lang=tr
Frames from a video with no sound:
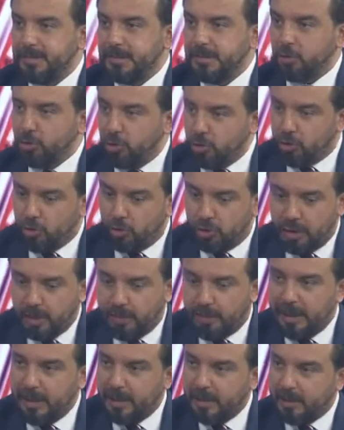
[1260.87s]
Çünkü
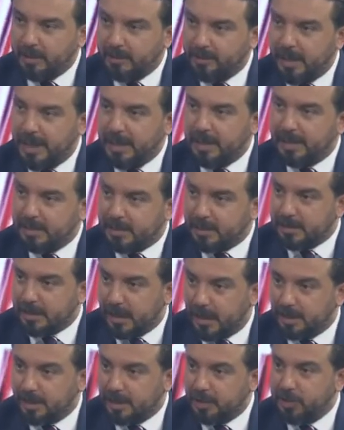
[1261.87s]
tipiğin belgesi
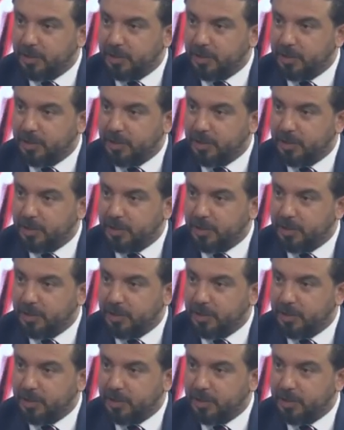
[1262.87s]
sahte